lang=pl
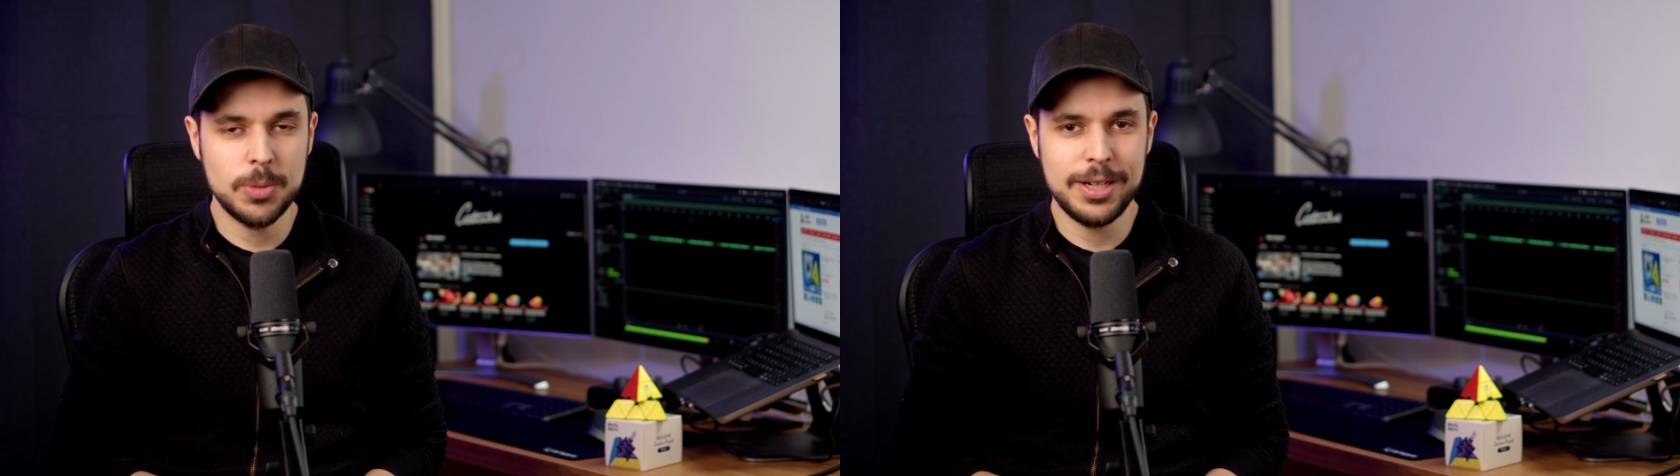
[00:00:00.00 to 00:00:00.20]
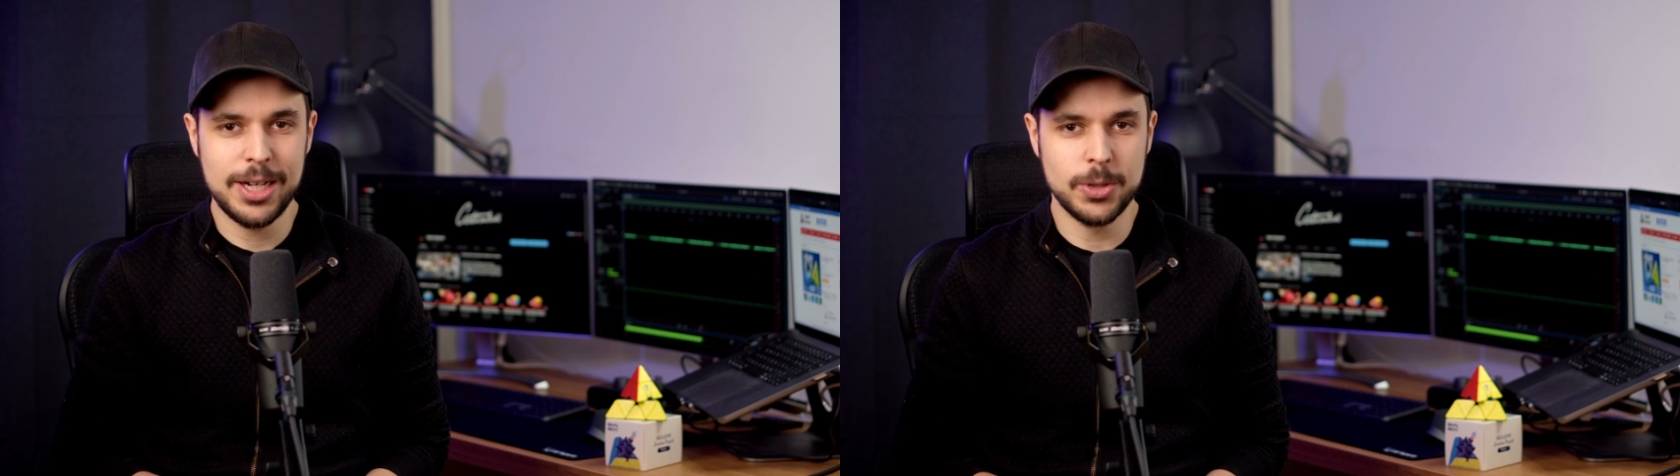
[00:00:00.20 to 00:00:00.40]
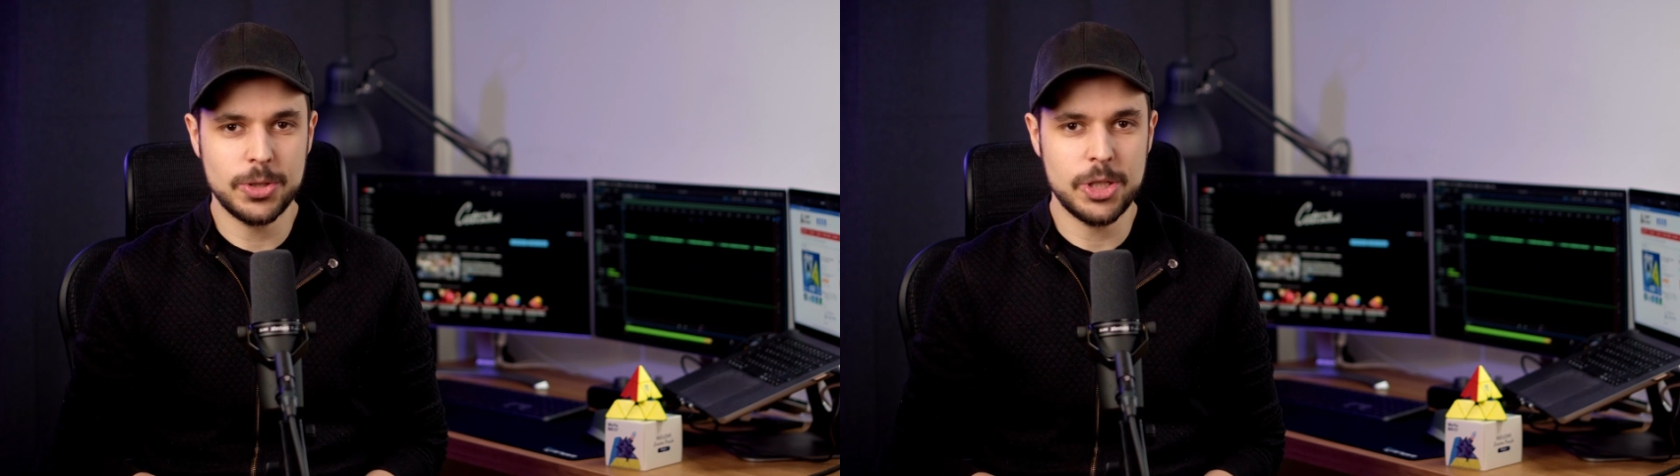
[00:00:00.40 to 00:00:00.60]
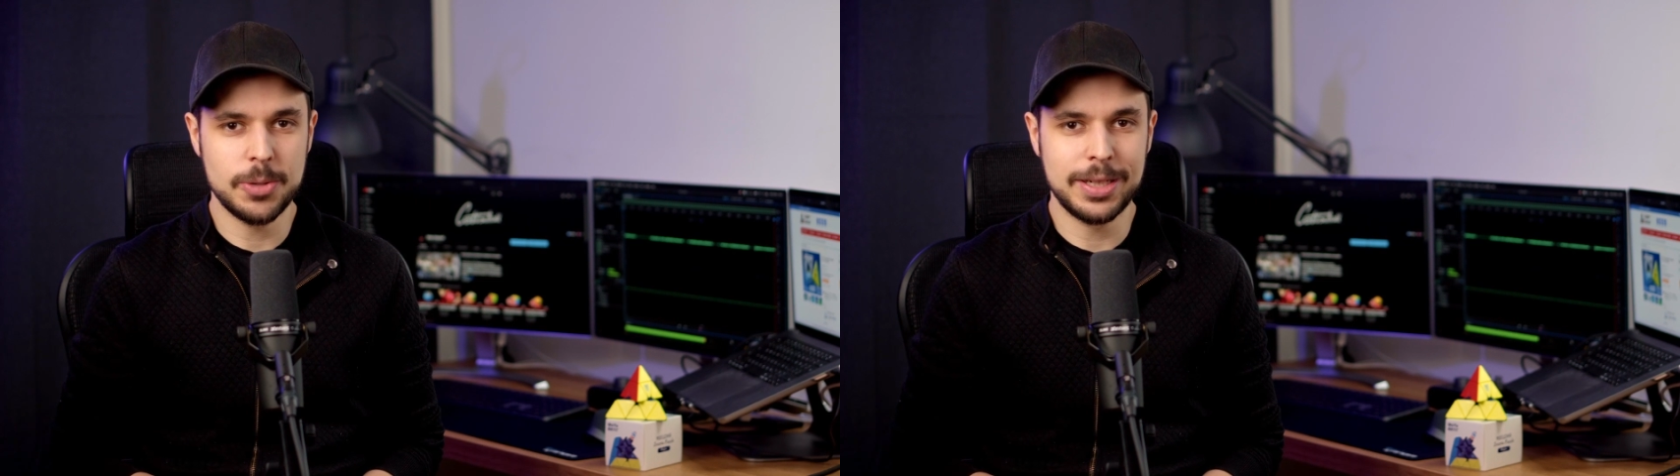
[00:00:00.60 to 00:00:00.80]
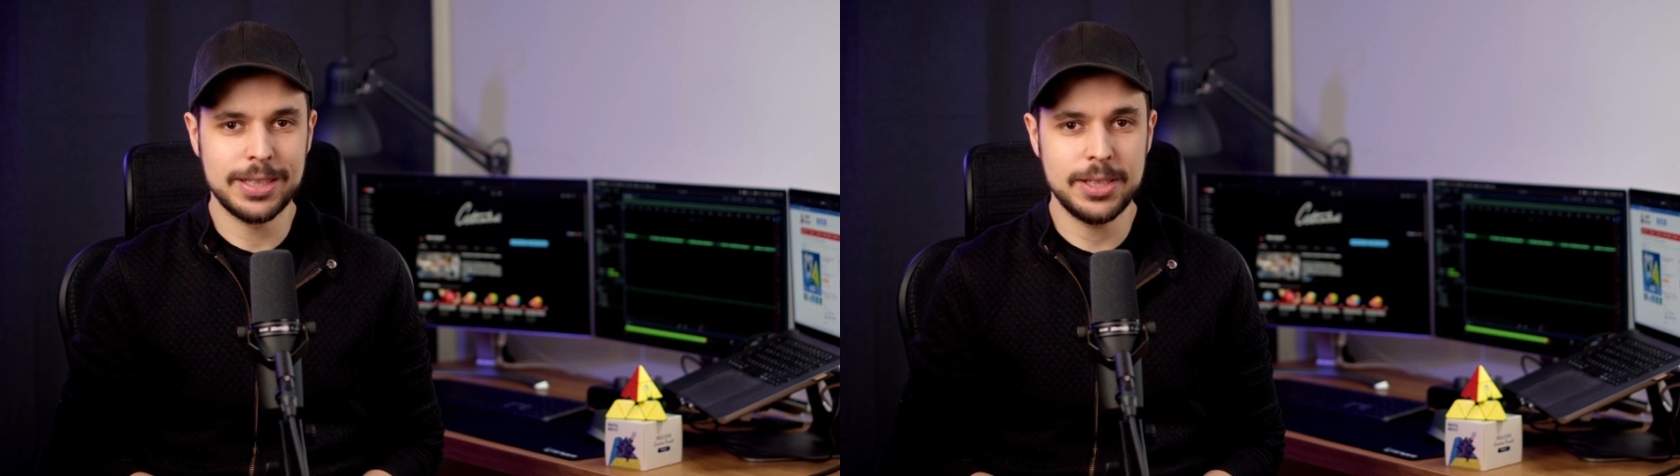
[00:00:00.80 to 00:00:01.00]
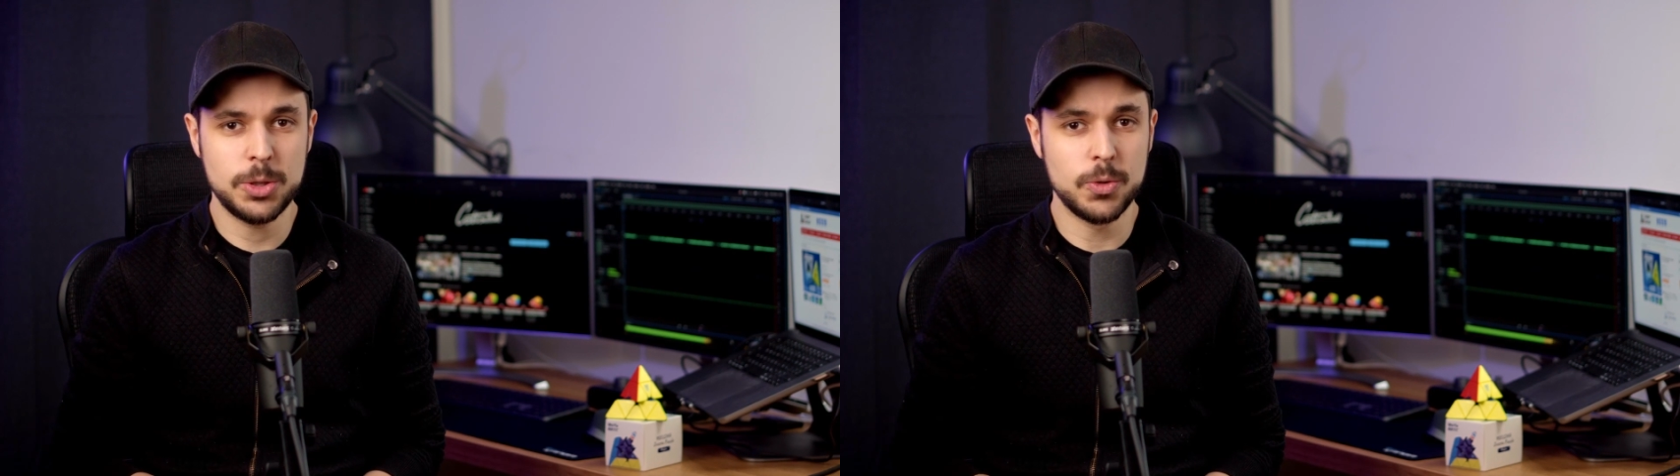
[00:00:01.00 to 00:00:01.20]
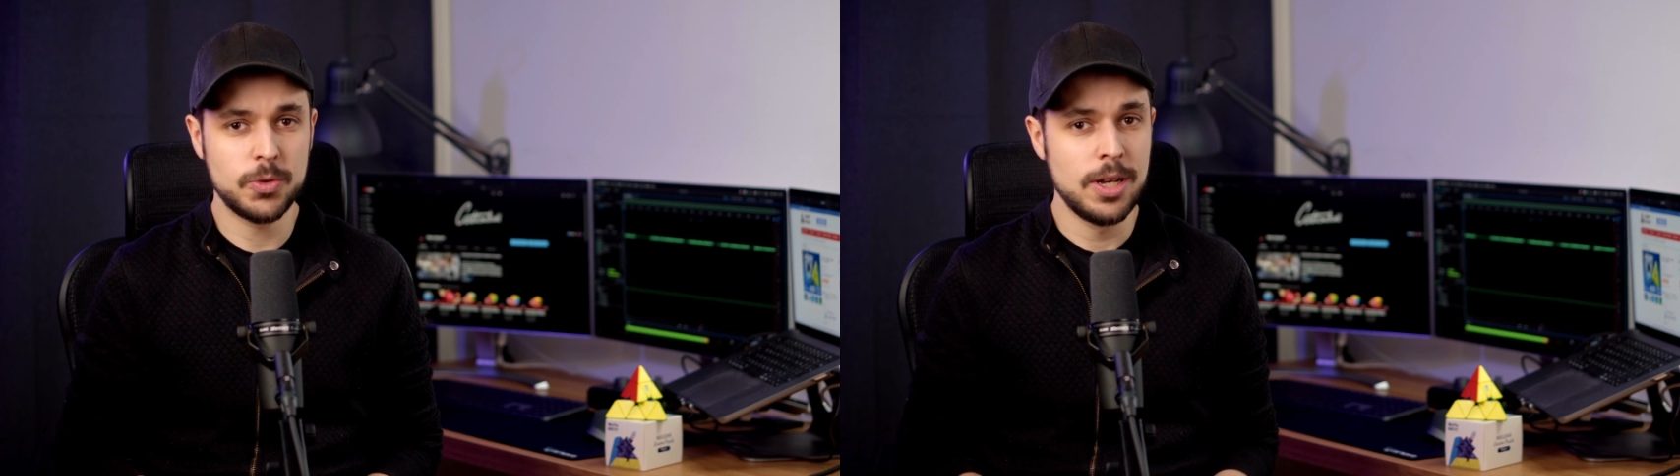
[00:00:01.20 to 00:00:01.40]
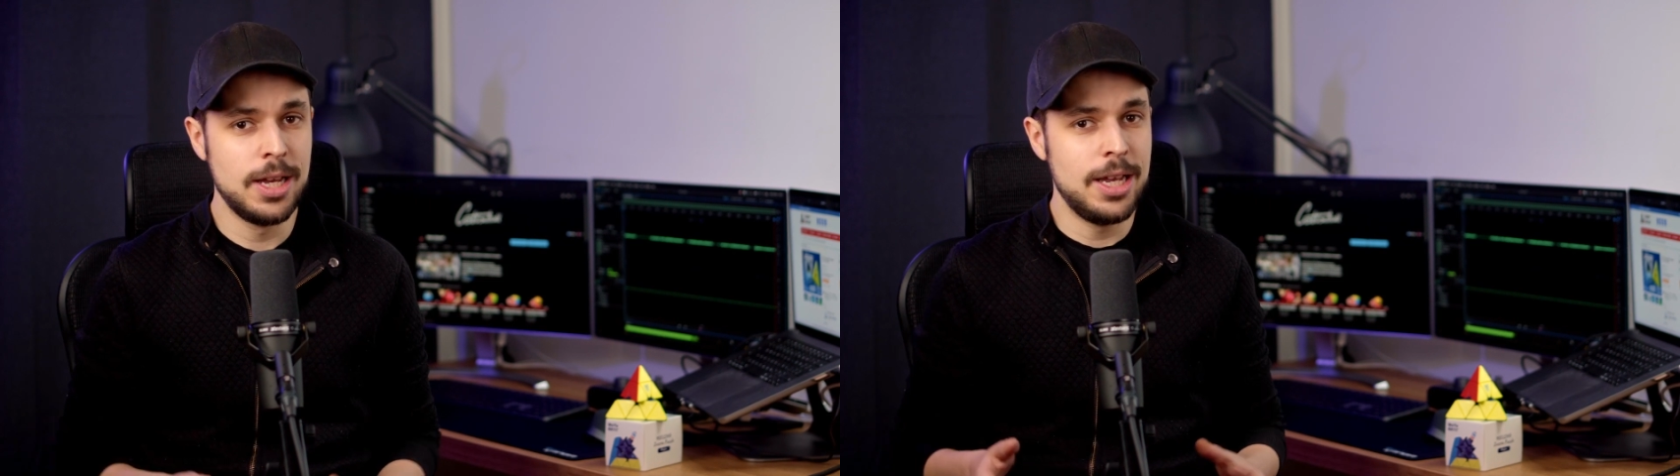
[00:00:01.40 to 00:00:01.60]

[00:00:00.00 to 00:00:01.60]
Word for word: odpychających się magnesów.